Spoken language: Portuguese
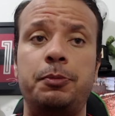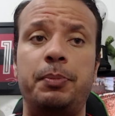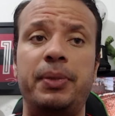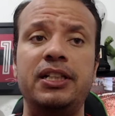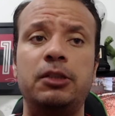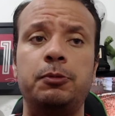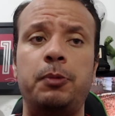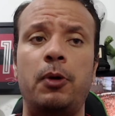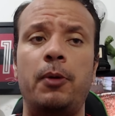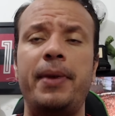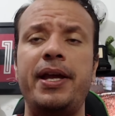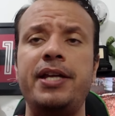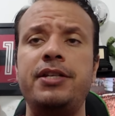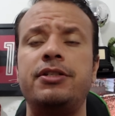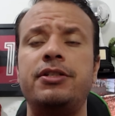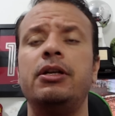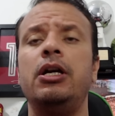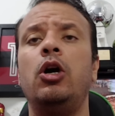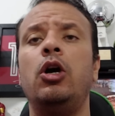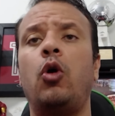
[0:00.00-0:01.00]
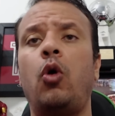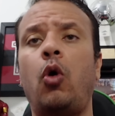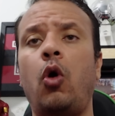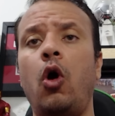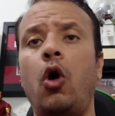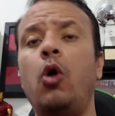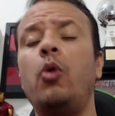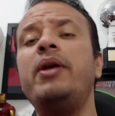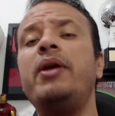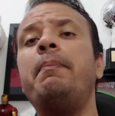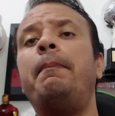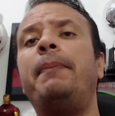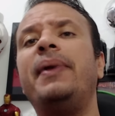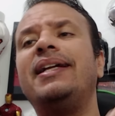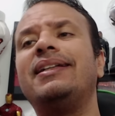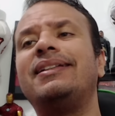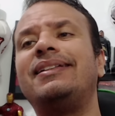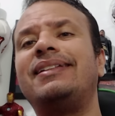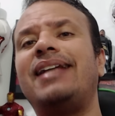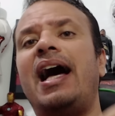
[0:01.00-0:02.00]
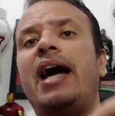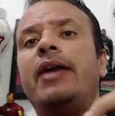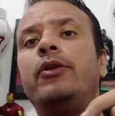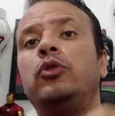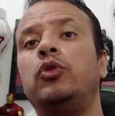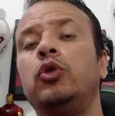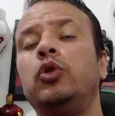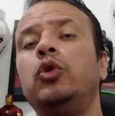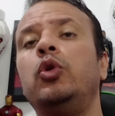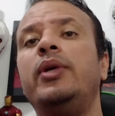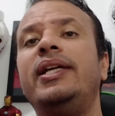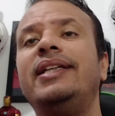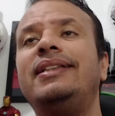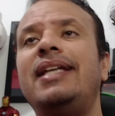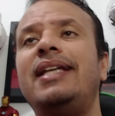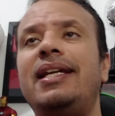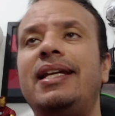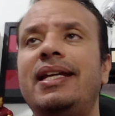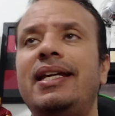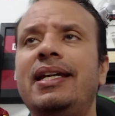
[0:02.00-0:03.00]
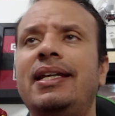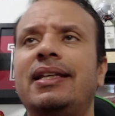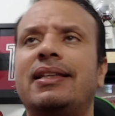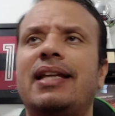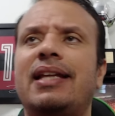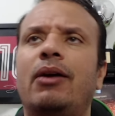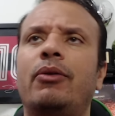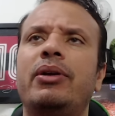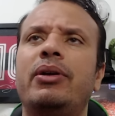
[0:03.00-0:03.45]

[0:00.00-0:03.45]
principalmente com o empresário do Luiz Henrique, tá?